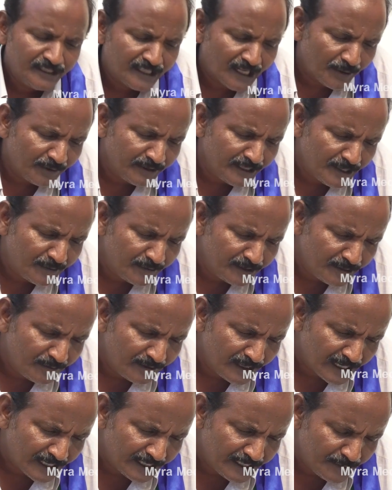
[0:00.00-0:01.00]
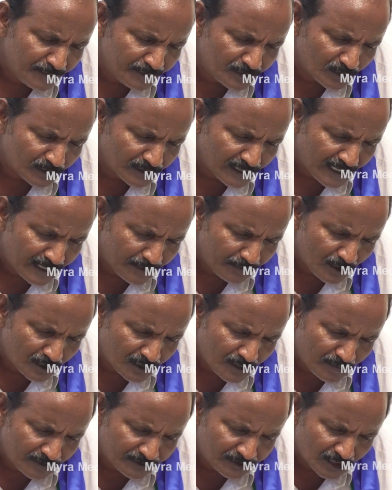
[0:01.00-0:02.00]
ఇరవై ఎనిమిది వేల ఎనిమిది వందల ఎనభై
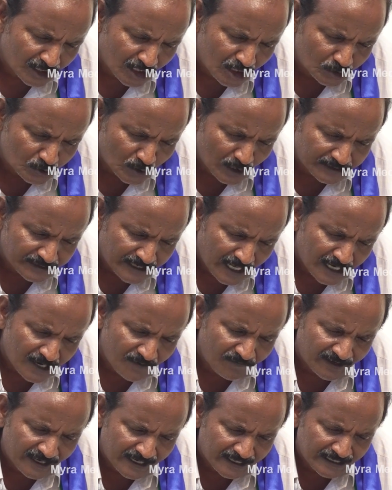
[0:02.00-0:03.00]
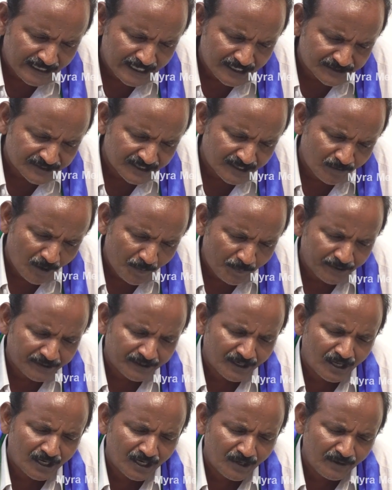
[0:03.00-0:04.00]
ఒక్క మంది రైతుల త్యాగఫలంగా ఇచ్చిన ముప్పై
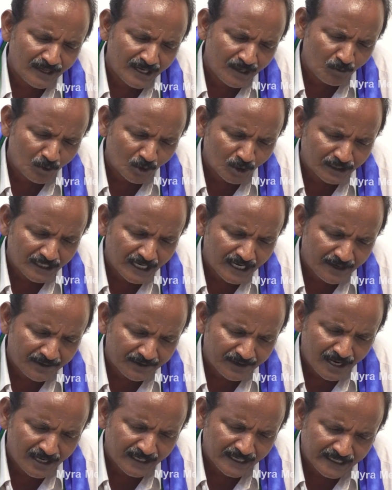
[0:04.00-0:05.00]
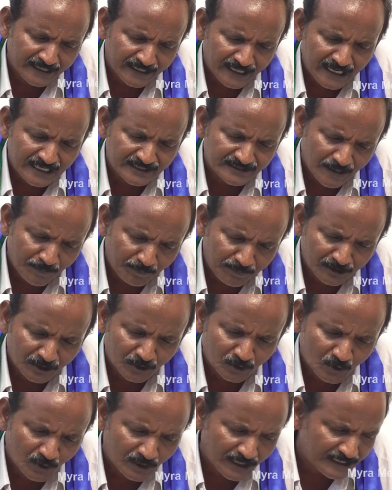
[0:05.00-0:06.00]
నాలుగు వేల మూడు వందల ఇరవై నాలుగు ఎకరాల
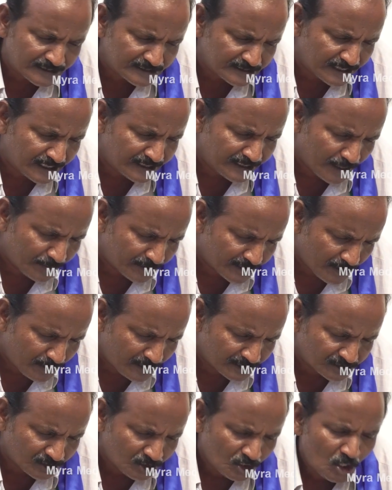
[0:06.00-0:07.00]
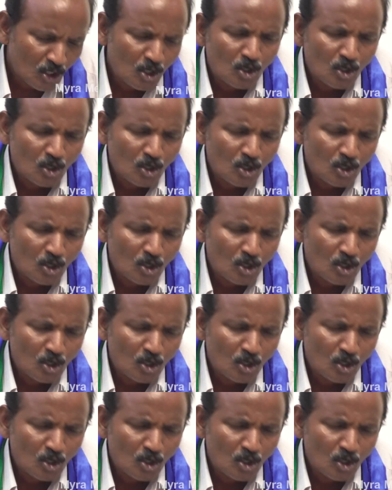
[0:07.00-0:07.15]
సంపదతో రాజధాని అమరావతి